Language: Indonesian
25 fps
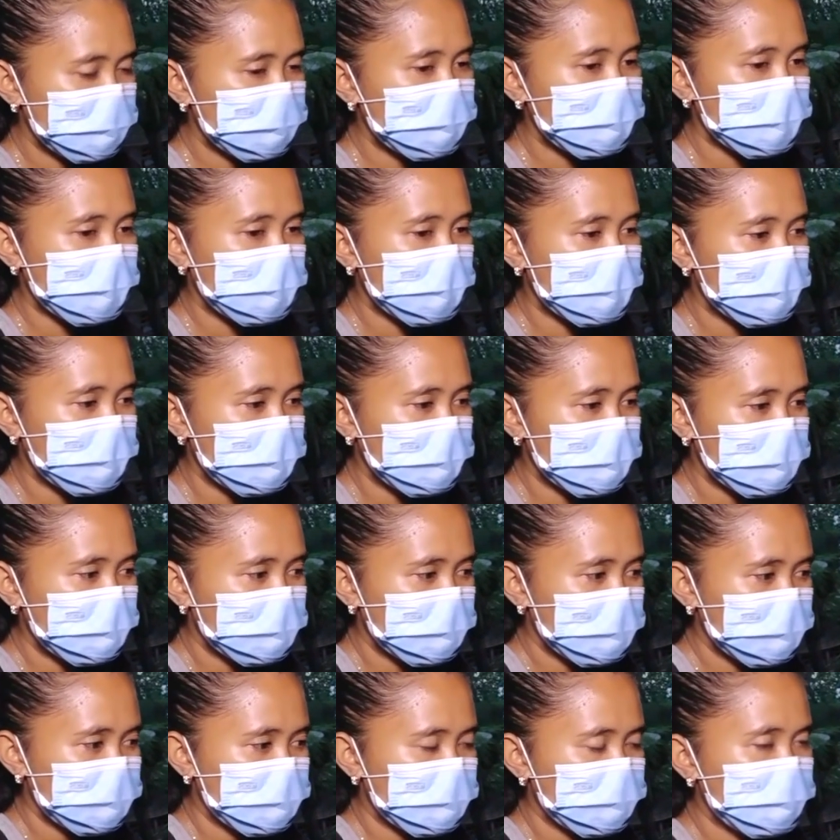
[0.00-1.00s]
Berarti
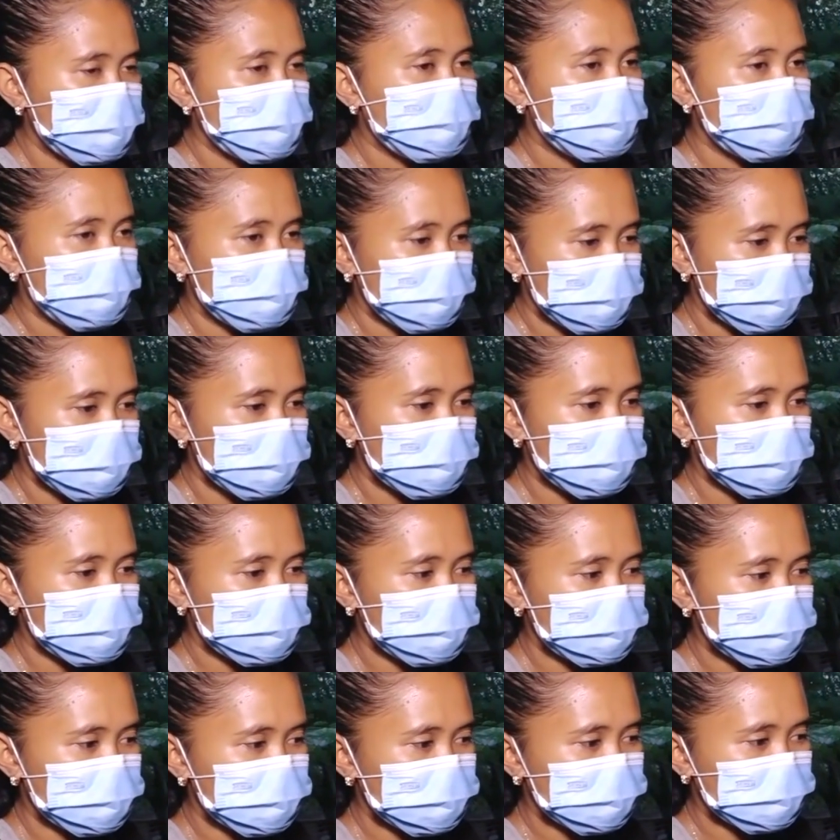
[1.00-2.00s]
Ibu Rovina sendiri sudah
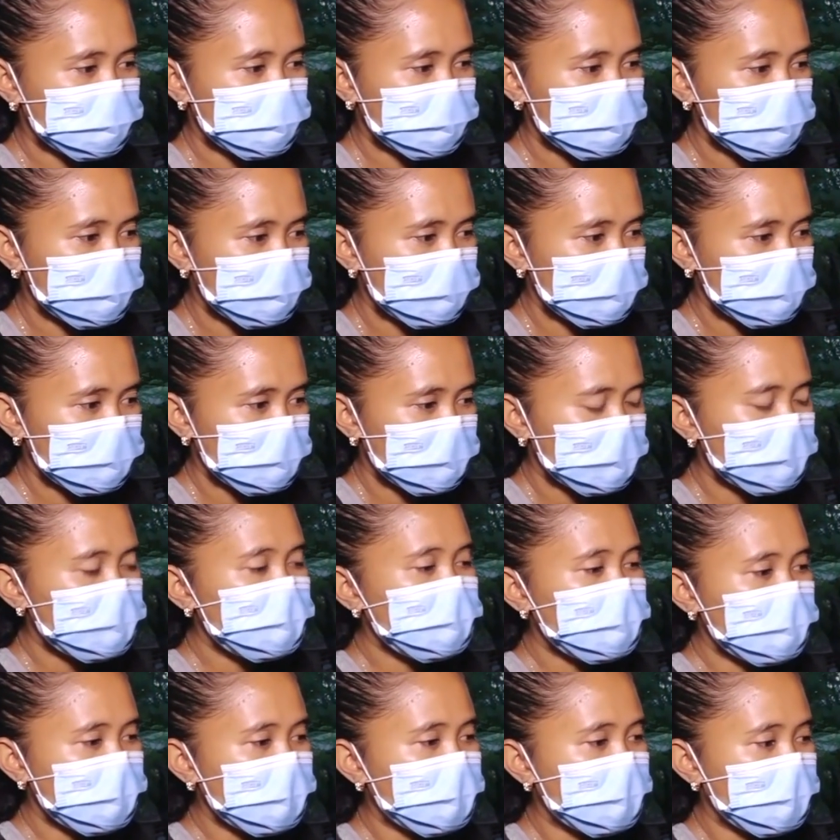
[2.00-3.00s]
ikhlas begitu ya,
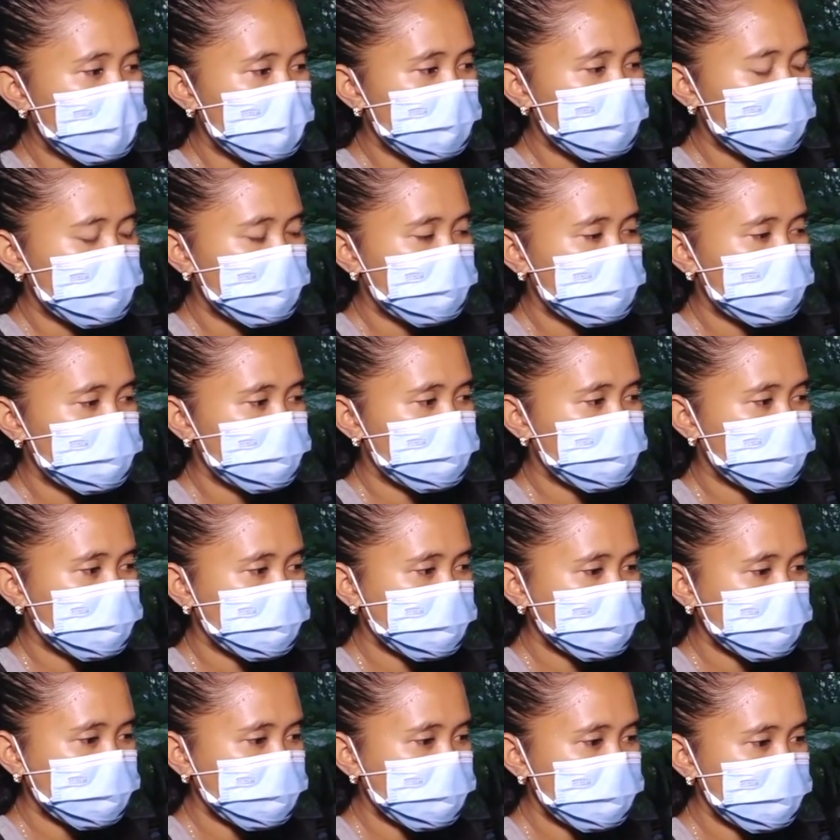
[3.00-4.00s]
uh, tidak
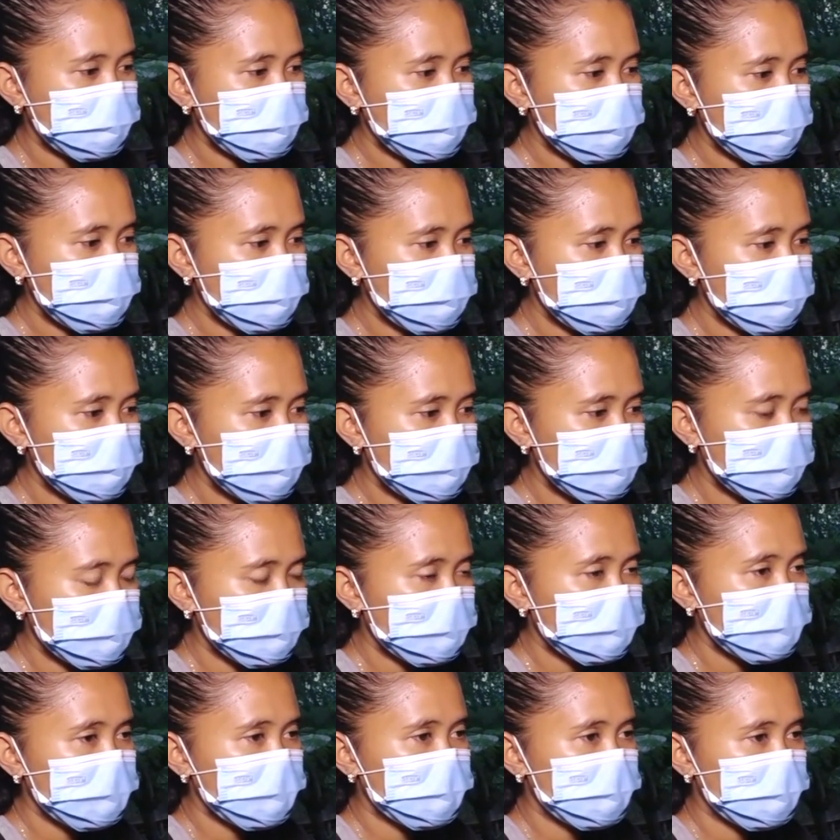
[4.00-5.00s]
lagi menempati
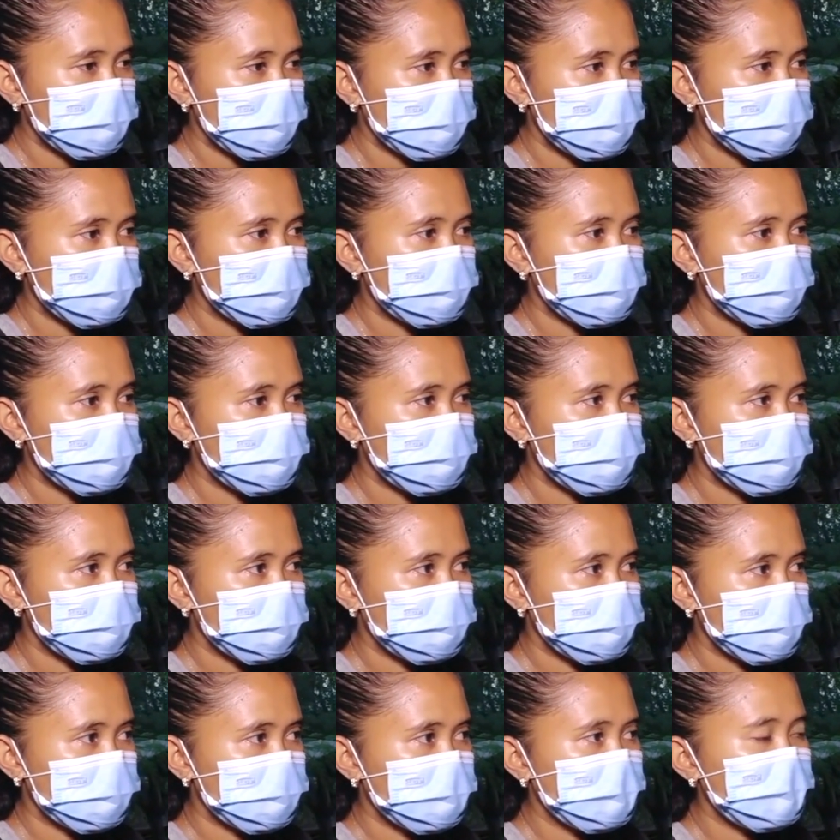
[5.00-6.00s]
rumah
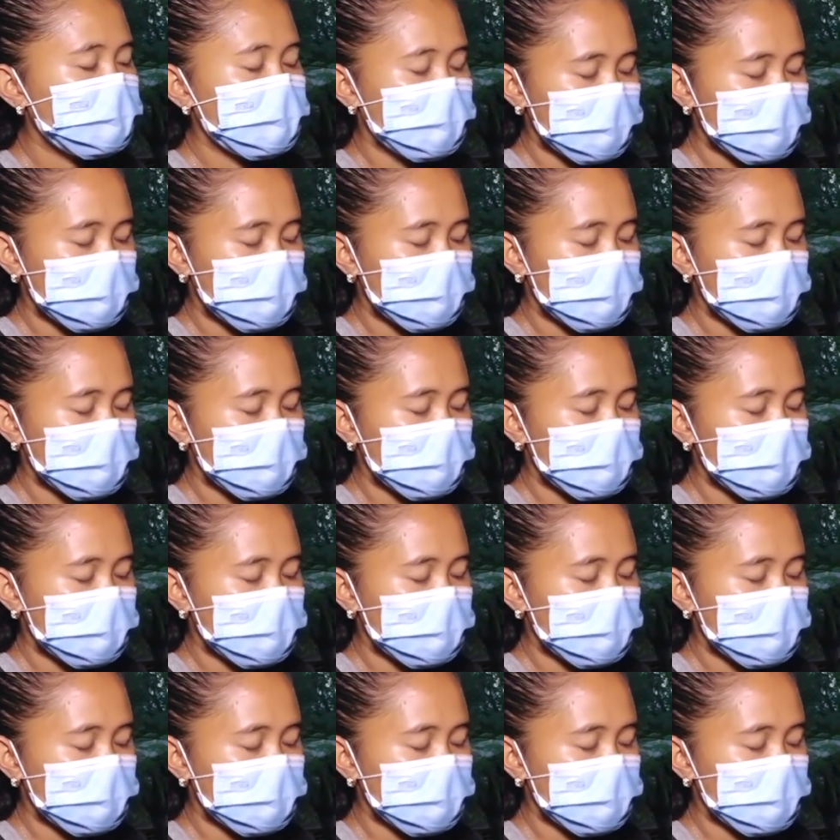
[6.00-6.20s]
ini.